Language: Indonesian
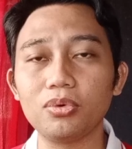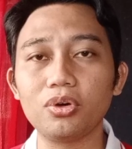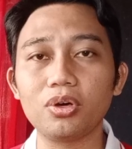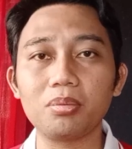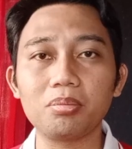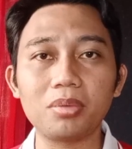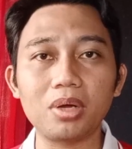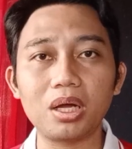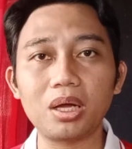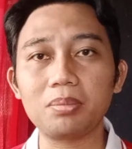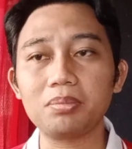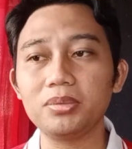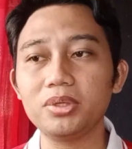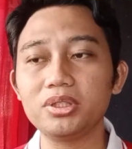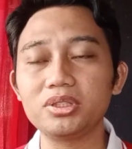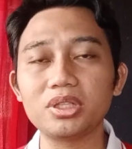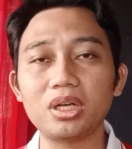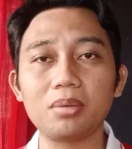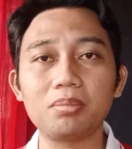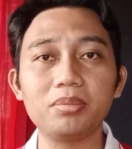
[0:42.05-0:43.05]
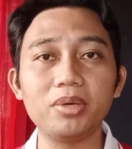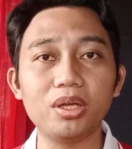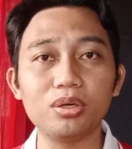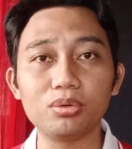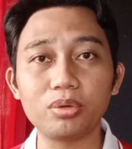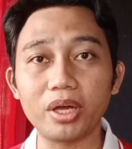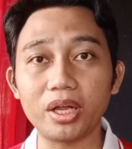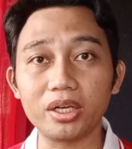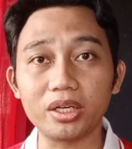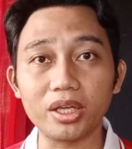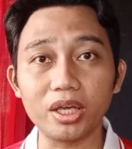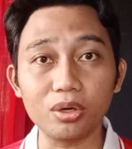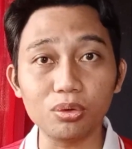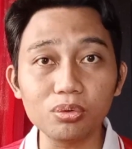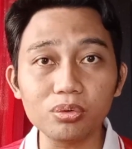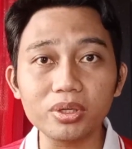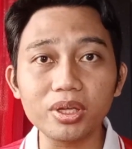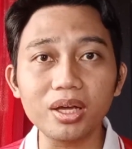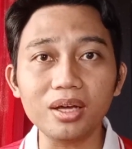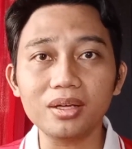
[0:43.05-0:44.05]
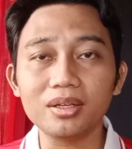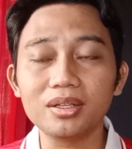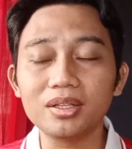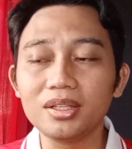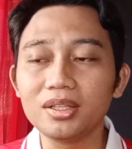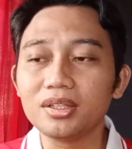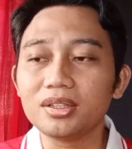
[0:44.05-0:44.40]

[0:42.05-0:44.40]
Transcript: mohon maaf dicap DUNGU ya